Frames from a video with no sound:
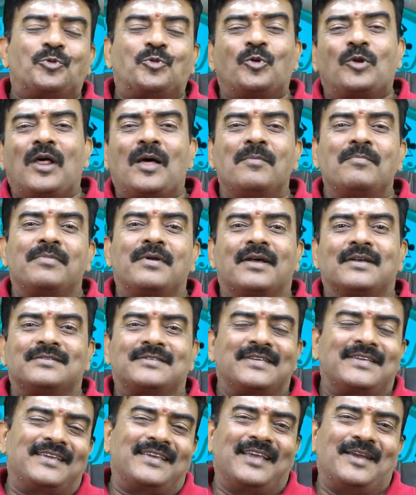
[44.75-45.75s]
துலாம்
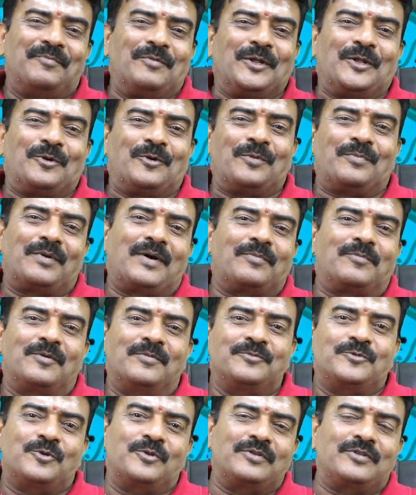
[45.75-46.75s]
ராசி எப்படி இருக்குன்னு
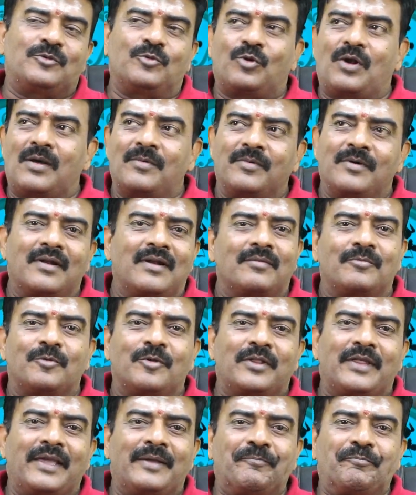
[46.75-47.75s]
பார்ப்போம் ஸோ துலாம்ங்கிற
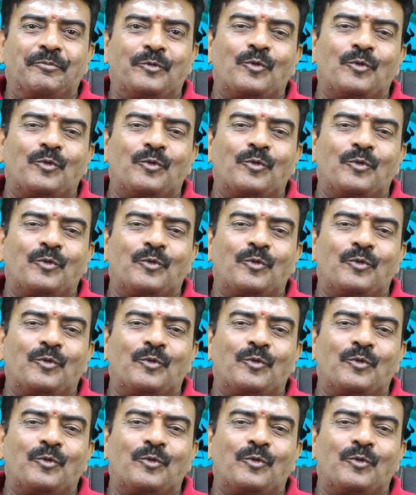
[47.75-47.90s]
போதே